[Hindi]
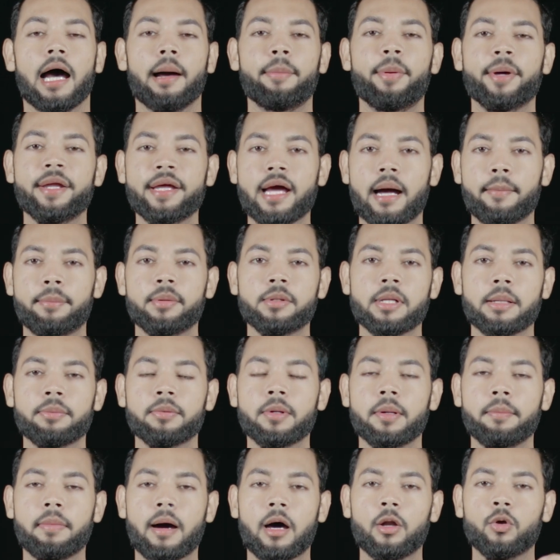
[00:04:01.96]
अब फिर यहाँ पर मैं
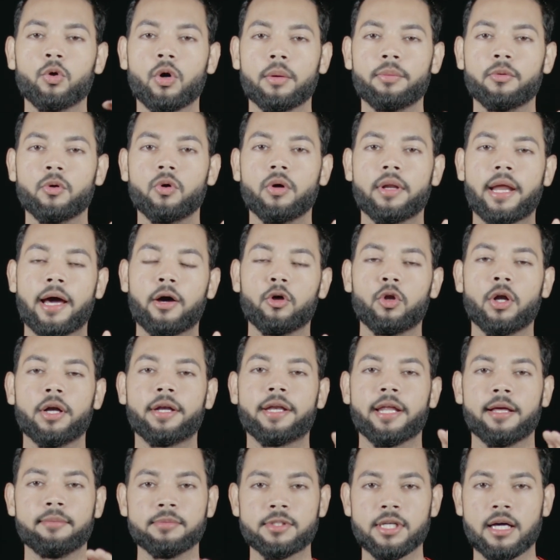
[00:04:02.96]
अपना बालों को आपको रेगुलर
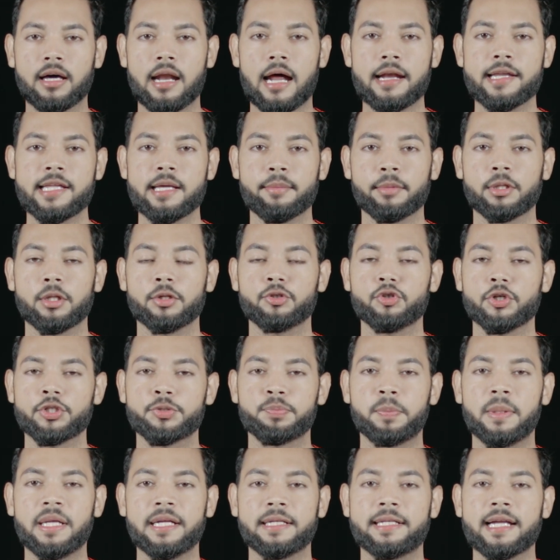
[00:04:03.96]
ट्रिम्स करानी है मतलब जो
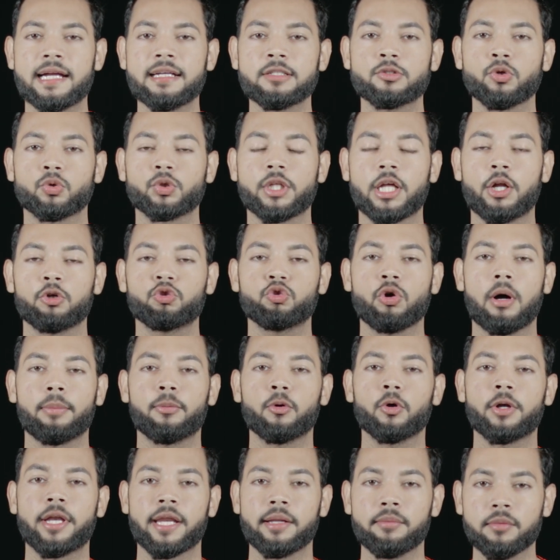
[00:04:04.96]
स्प्लिट एंड्स होते हैं ना उसको
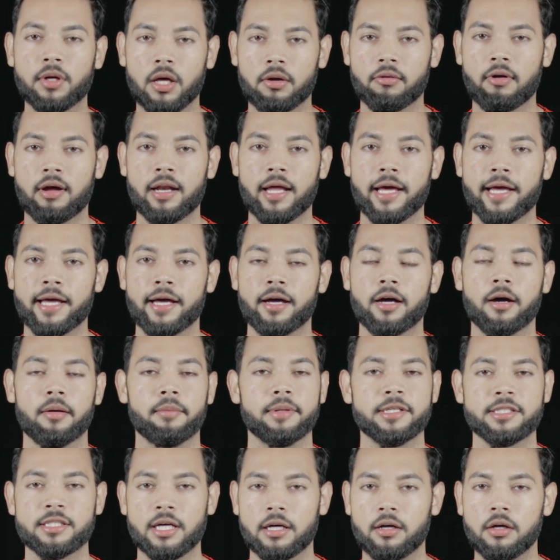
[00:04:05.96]
आपको ट्रिम करवाना है
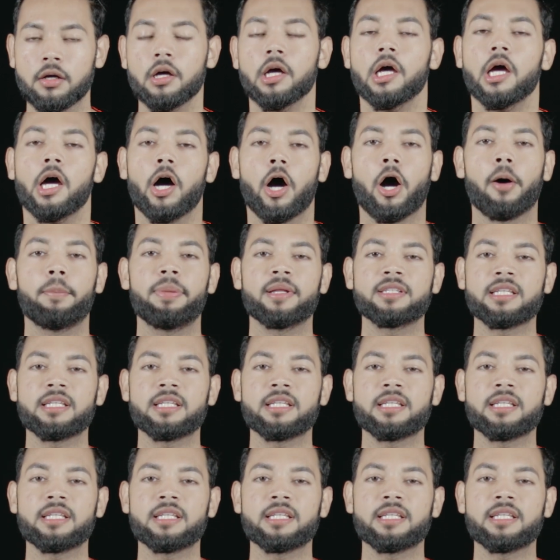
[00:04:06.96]
हमेशा और